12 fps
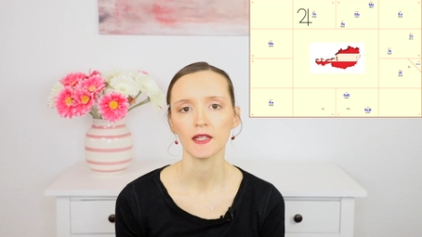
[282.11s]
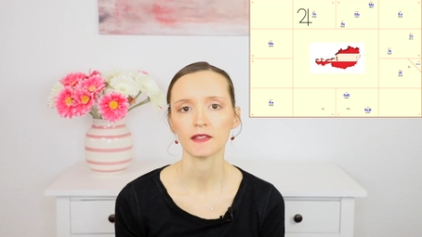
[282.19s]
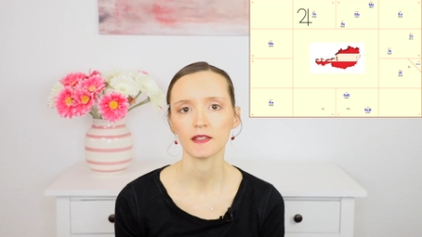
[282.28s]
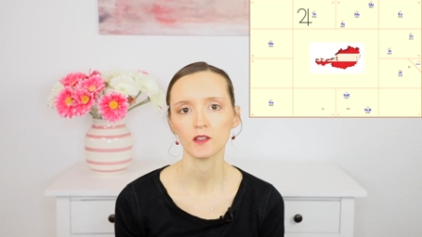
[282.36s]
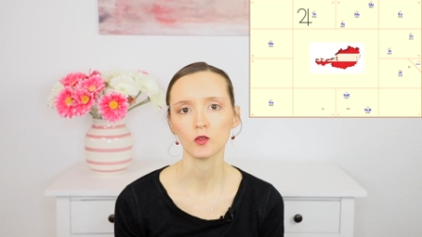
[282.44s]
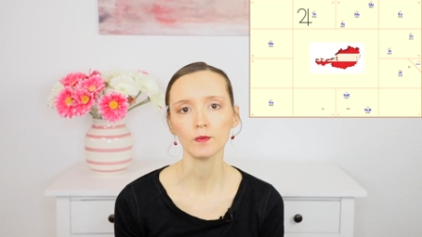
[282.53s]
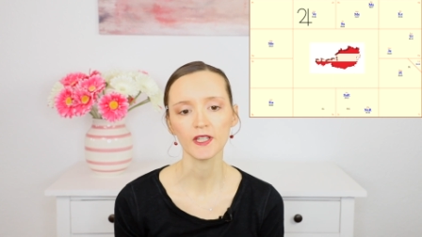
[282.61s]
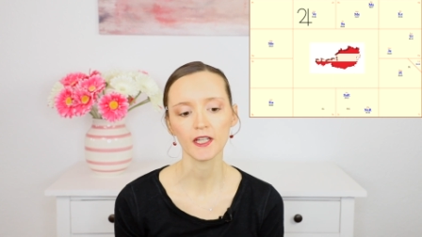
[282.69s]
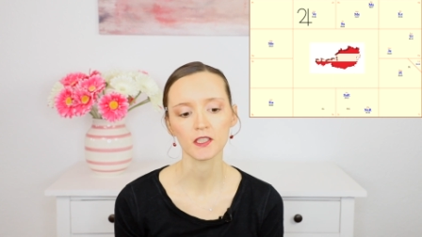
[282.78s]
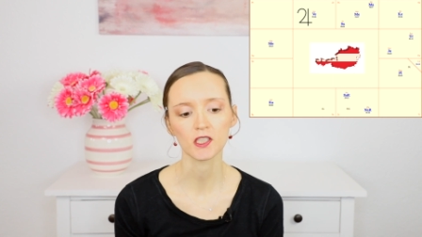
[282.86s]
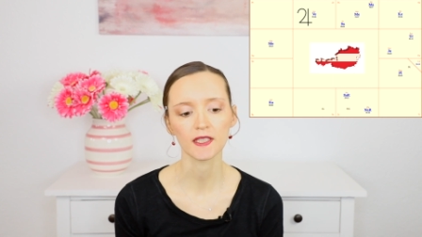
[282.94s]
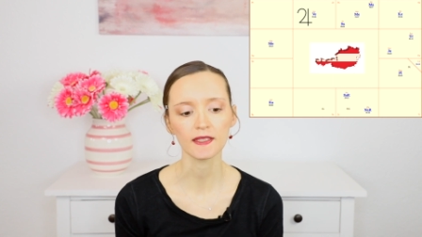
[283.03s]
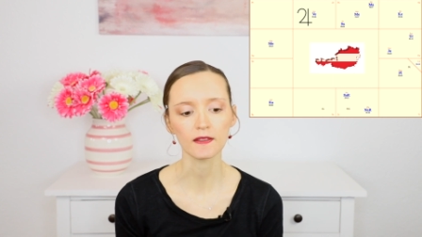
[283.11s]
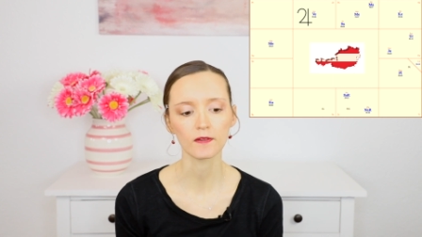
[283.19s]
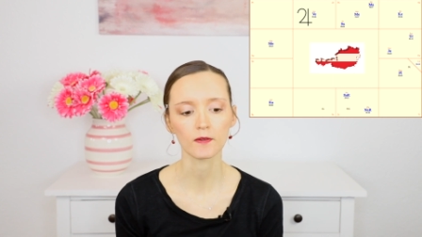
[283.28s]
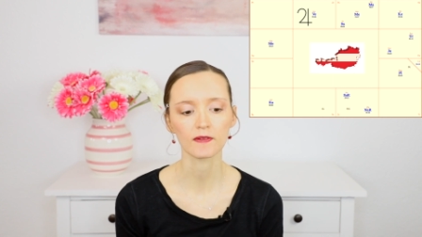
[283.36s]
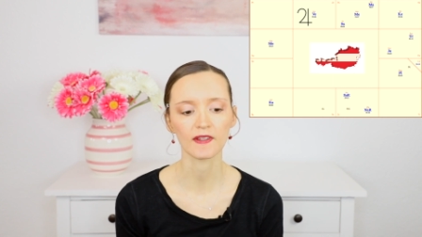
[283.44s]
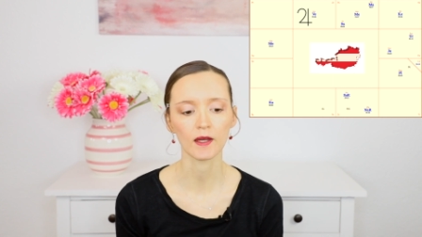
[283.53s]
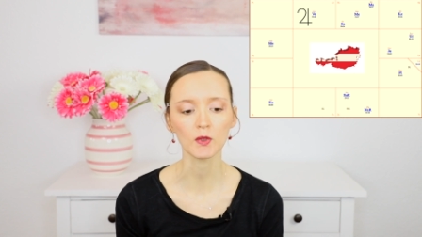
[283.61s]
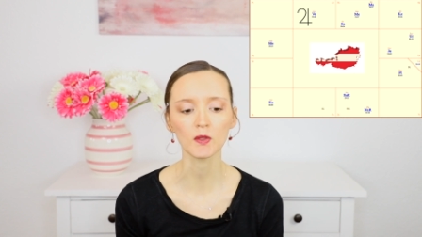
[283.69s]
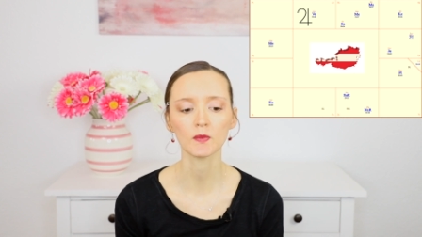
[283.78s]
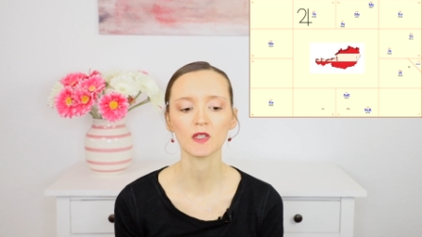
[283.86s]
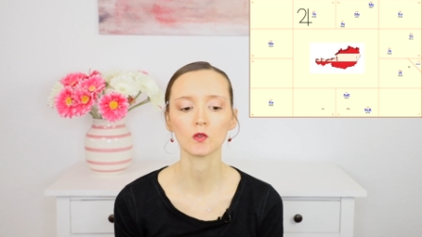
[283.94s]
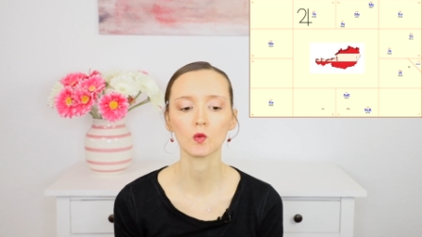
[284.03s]
Denn Jupiter steht
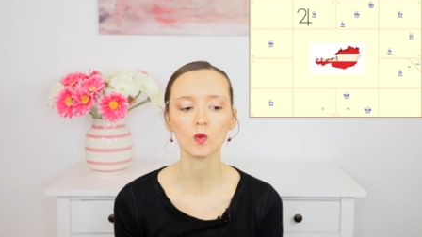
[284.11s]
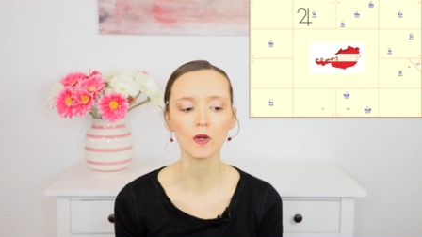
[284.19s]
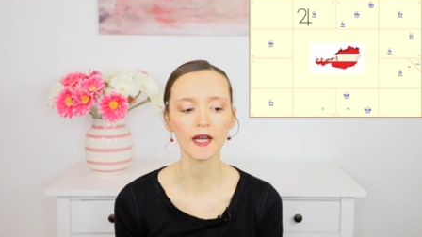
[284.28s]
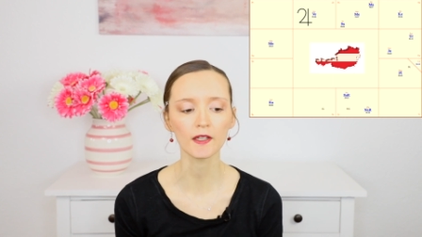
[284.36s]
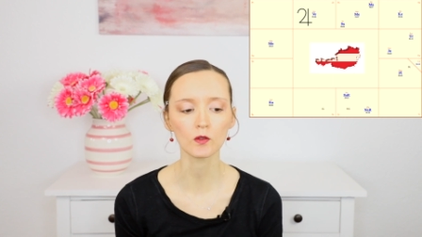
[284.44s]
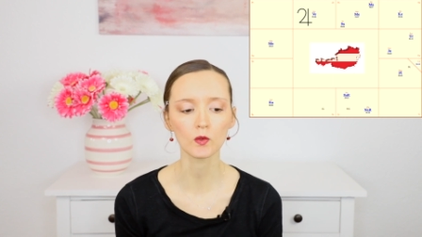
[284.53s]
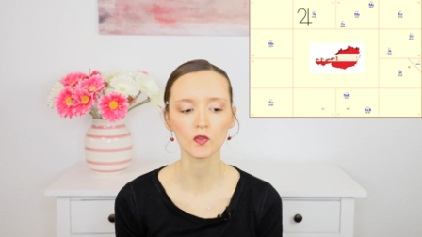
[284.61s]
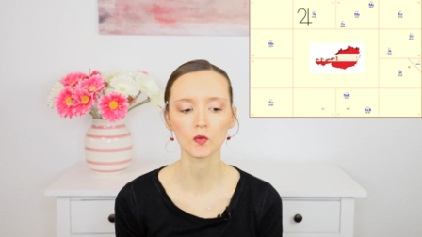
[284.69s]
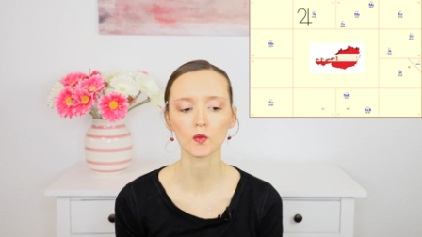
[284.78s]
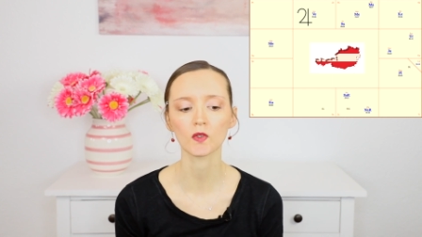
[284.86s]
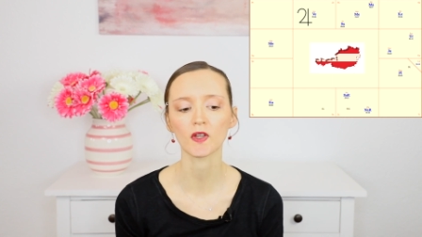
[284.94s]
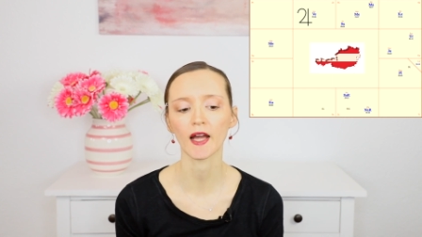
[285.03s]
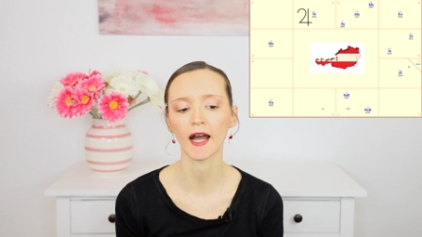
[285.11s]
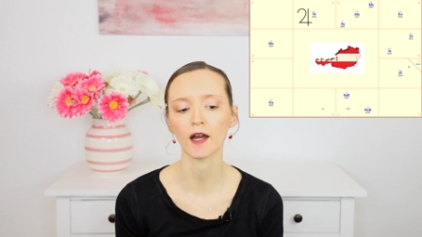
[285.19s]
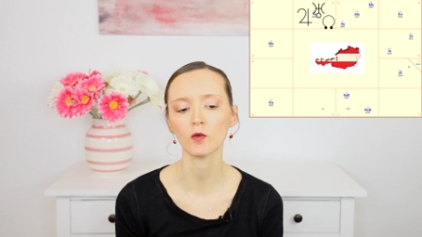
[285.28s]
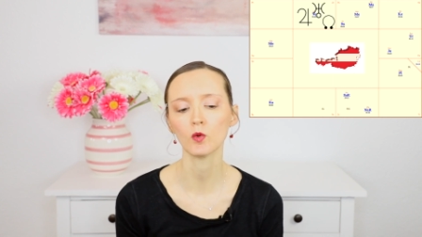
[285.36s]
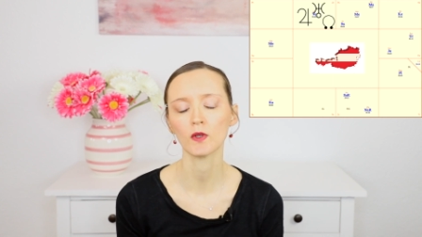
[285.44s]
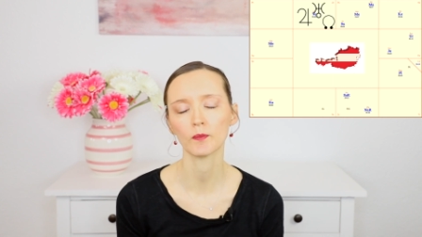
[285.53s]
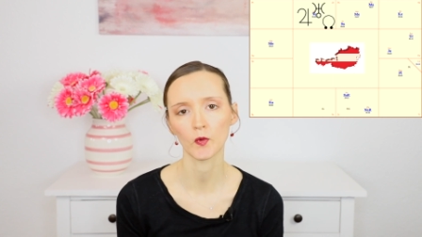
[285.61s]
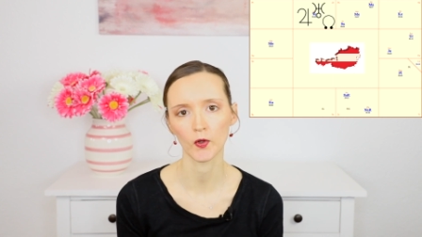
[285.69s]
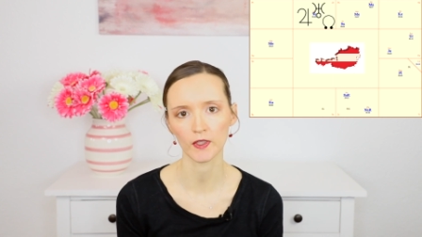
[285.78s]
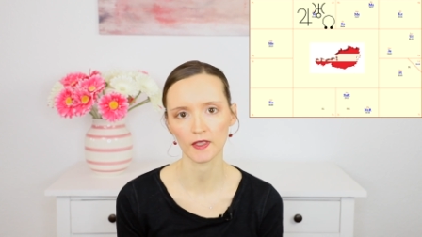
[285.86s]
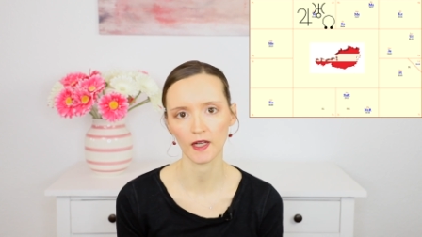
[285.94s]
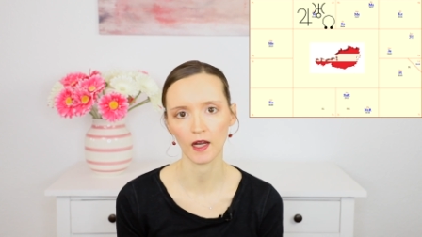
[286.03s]
zusammen mit Uranus und Rahu im
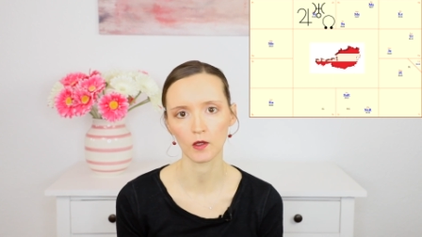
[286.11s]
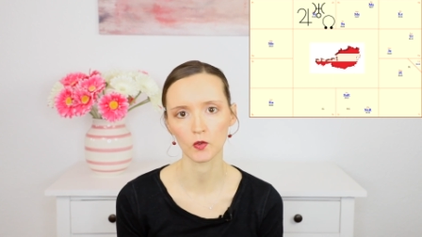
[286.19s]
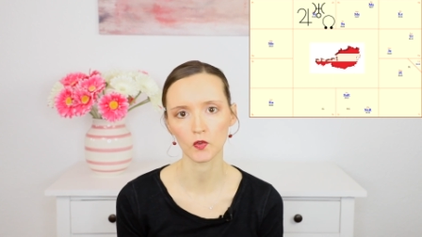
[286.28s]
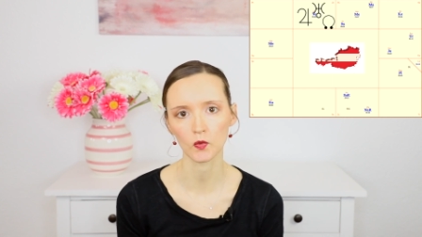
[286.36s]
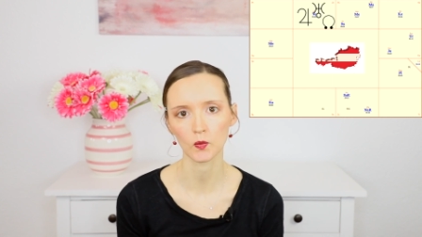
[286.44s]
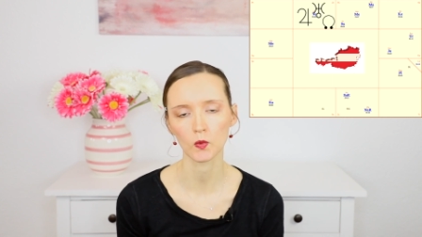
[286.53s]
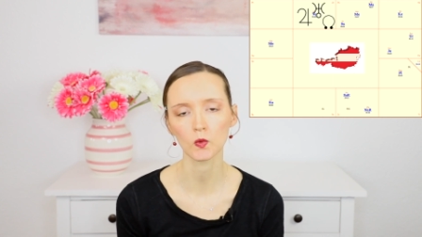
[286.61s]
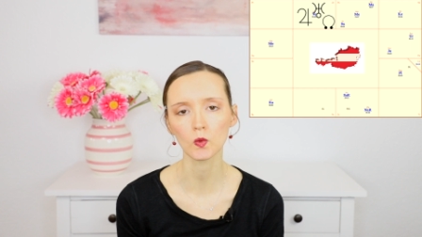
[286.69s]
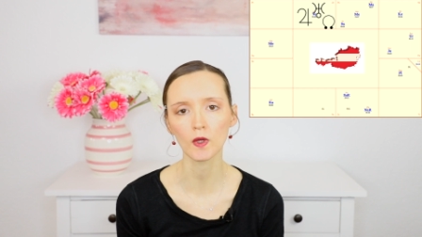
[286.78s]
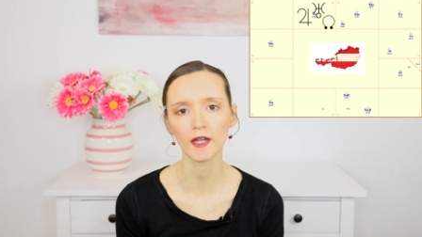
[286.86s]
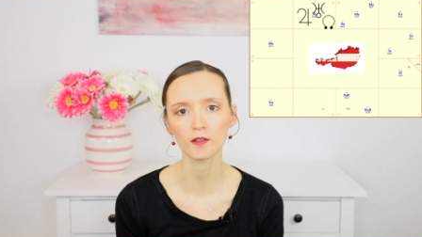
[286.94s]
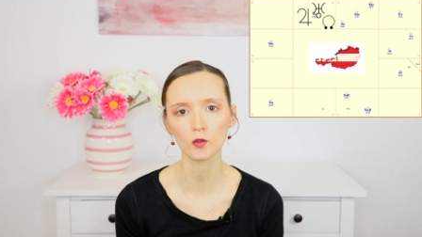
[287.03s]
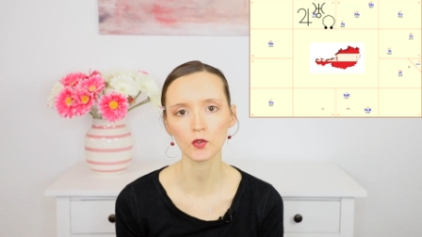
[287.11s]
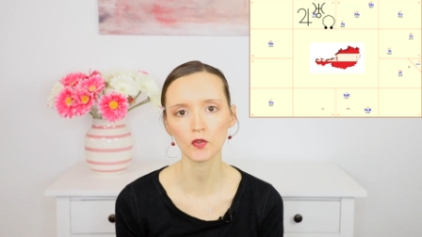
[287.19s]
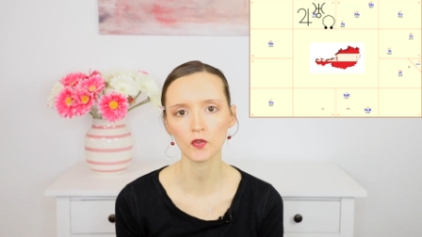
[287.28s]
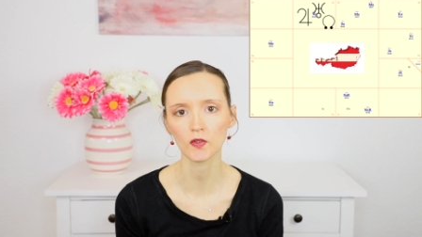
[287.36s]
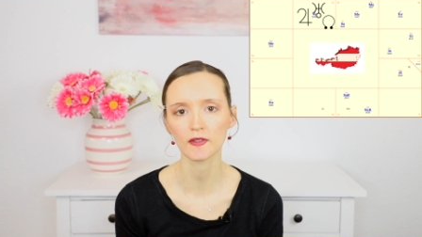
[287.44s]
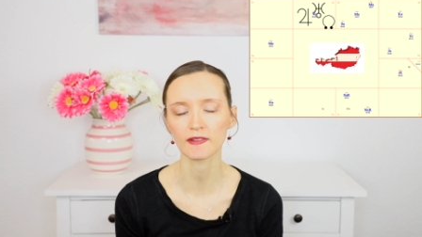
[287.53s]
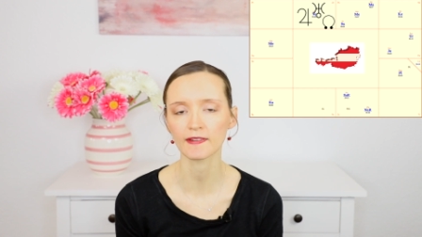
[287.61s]
neunten Haus. Und Uranus